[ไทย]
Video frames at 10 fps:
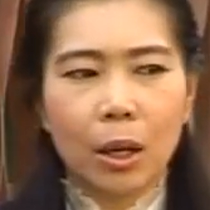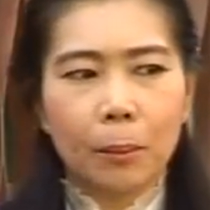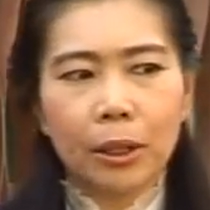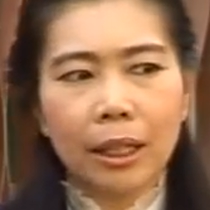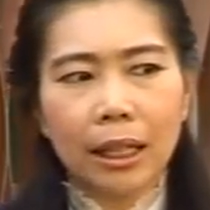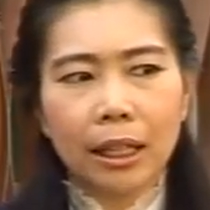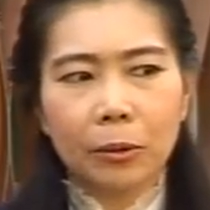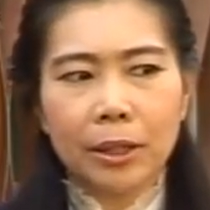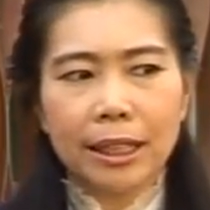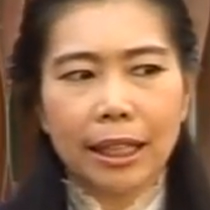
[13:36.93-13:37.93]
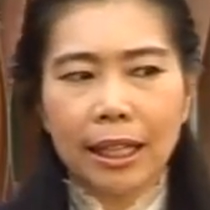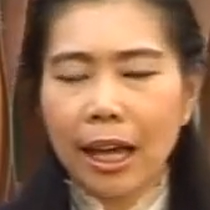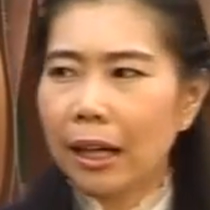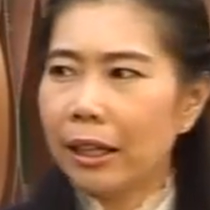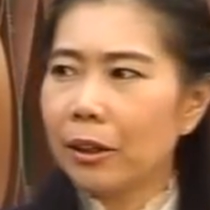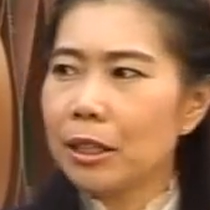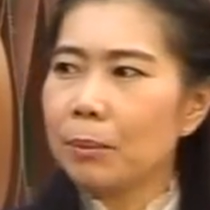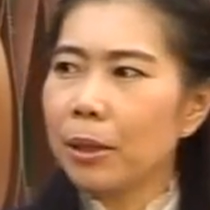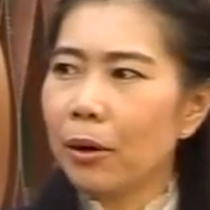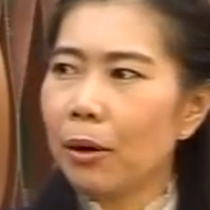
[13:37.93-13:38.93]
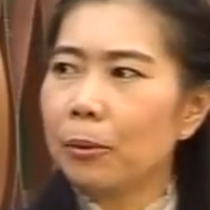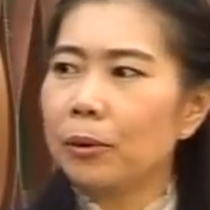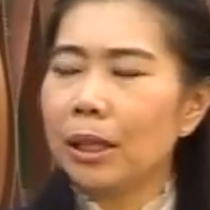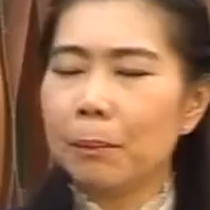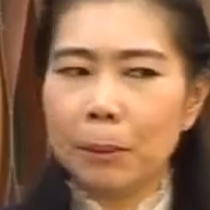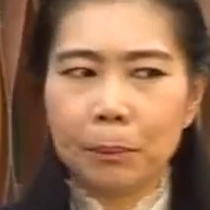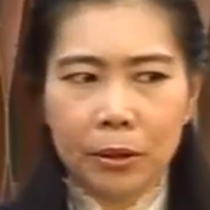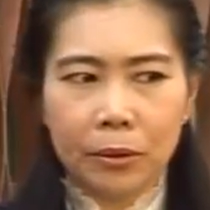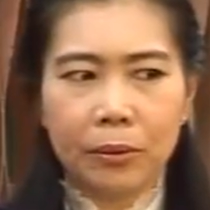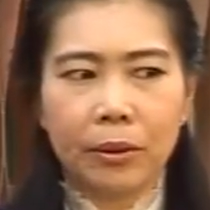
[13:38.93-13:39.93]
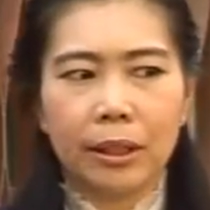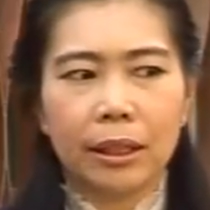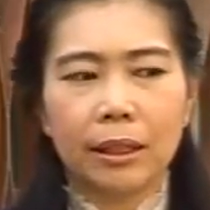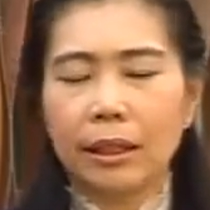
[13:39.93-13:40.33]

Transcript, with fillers: เพราะฉะนั้นในตัวจักรยานเนี่ยก็จะมีข้อมูลที่เป็นประโยชน์